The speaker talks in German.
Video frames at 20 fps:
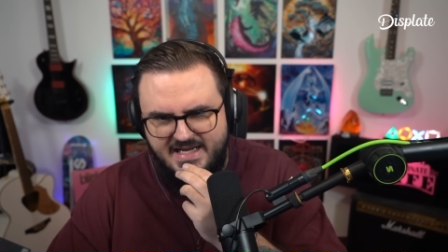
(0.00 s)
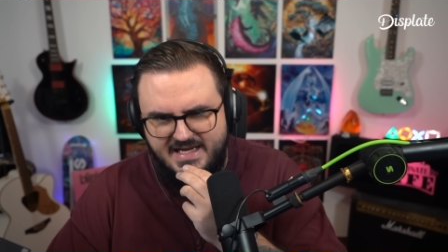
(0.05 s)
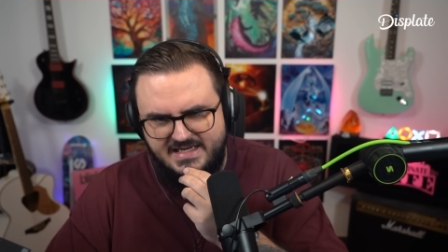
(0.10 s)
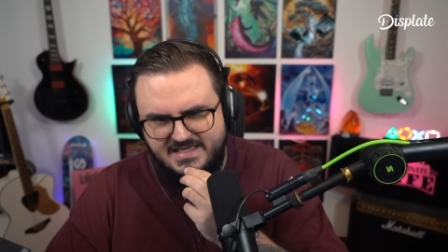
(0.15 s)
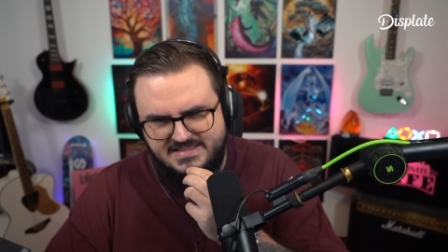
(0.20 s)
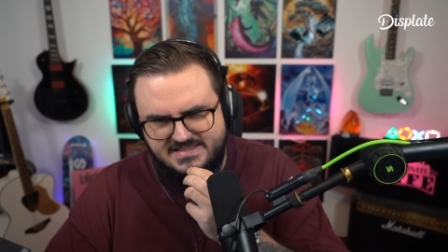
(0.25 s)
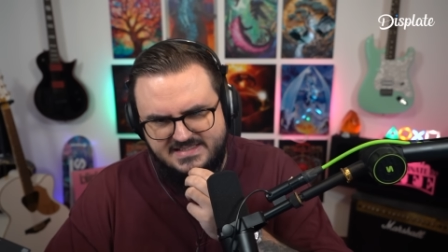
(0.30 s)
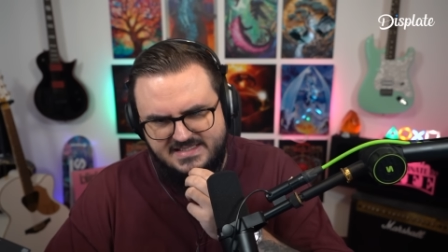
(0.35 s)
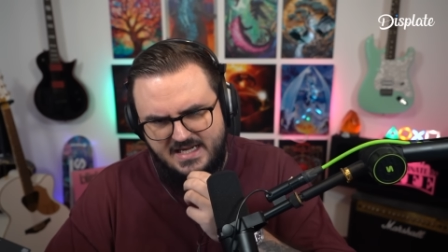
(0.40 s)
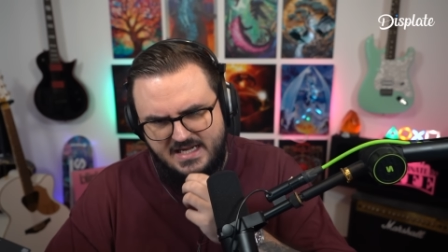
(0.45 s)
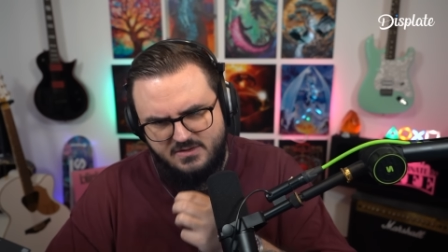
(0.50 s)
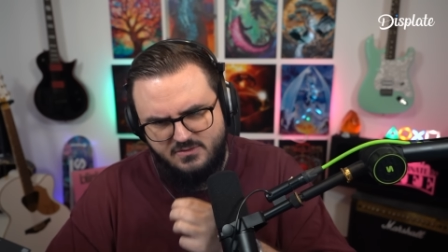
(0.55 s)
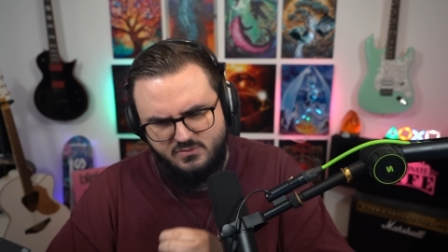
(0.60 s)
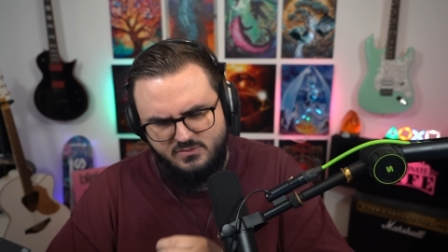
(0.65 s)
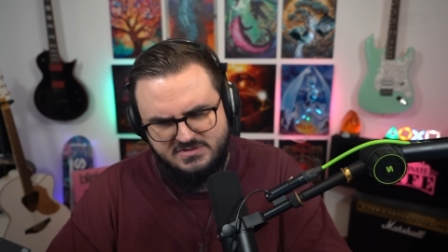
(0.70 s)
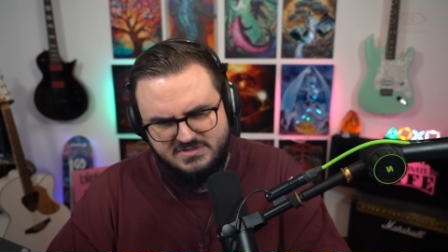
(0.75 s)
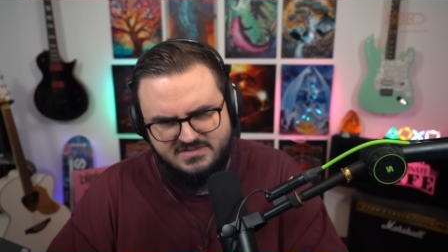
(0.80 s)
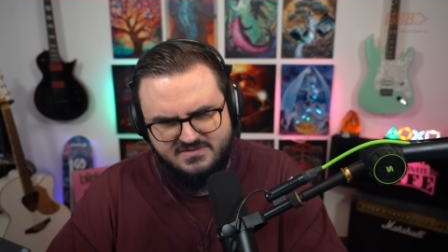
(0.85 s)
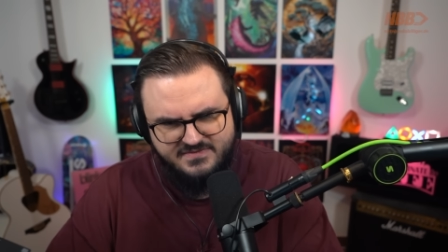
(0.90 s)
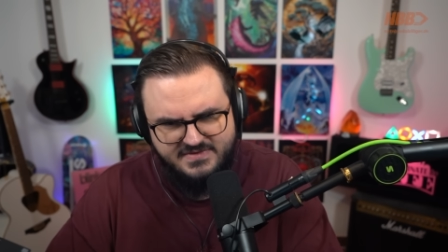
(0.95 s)
ein sehr
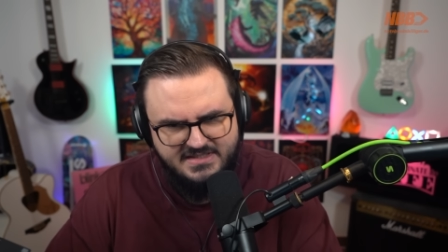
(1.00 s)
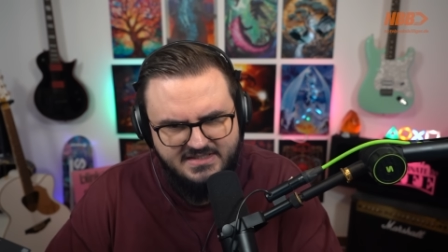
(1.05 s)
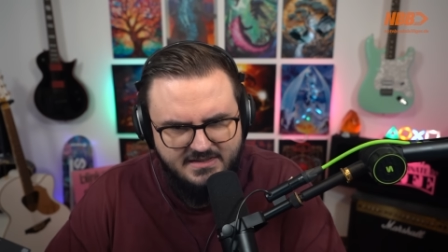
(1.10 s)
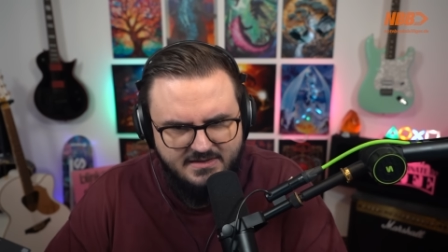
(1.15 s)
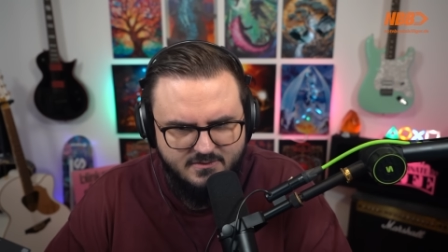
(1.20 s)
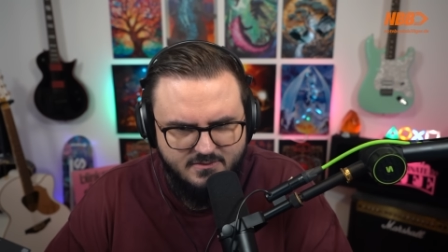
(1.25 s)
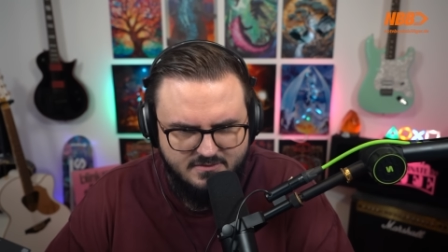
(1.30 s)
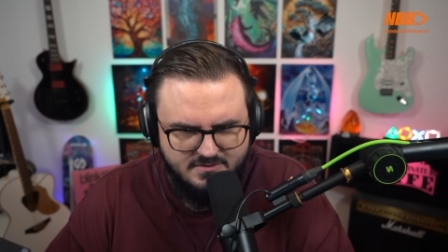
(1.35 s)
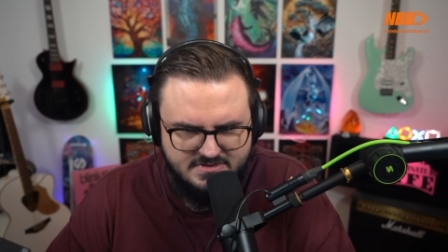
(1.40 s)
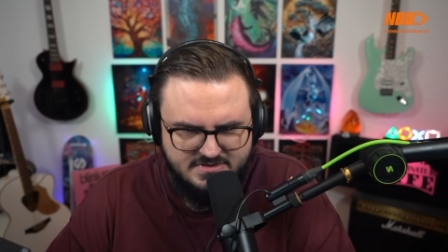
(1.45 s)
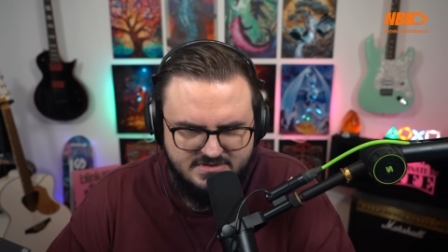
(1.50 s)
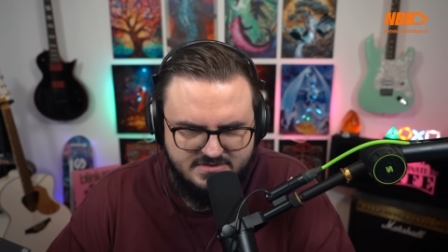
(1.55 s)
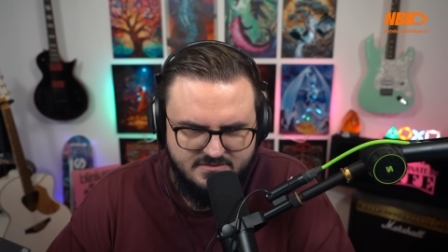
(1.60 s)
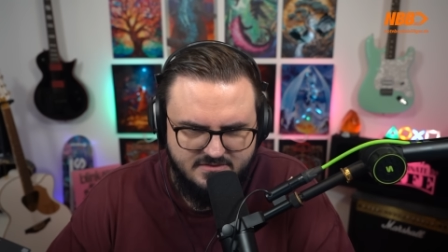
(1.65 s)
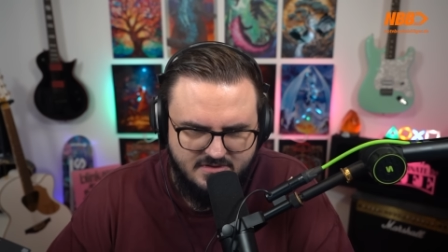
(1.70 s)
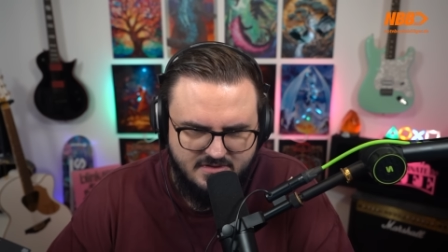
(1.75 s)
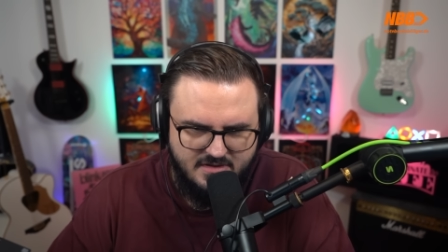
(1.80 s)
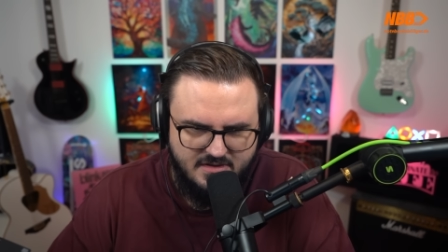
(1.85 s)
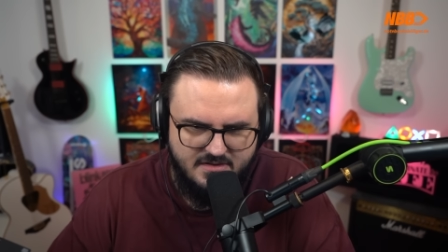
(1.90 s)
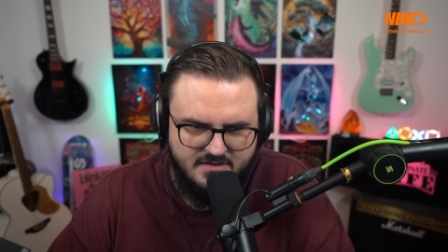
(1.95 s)
gutes Video
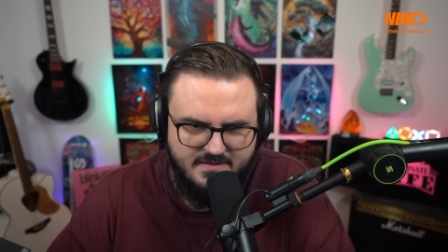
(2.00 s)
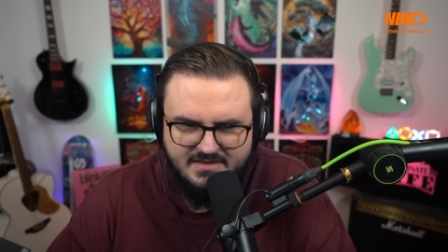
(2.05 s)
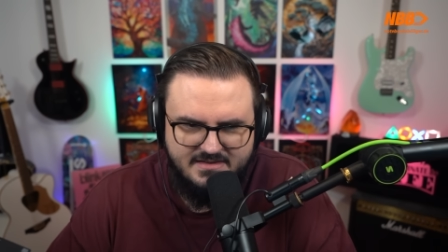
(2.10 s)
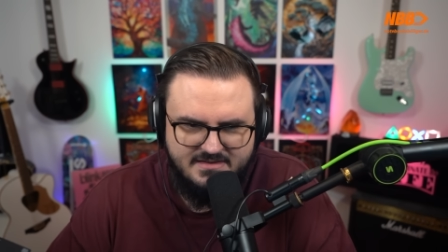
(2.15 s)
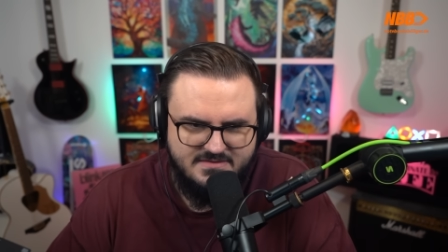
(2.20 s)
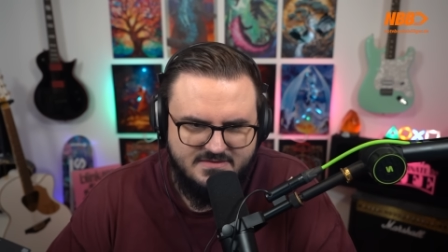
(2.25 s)
zur,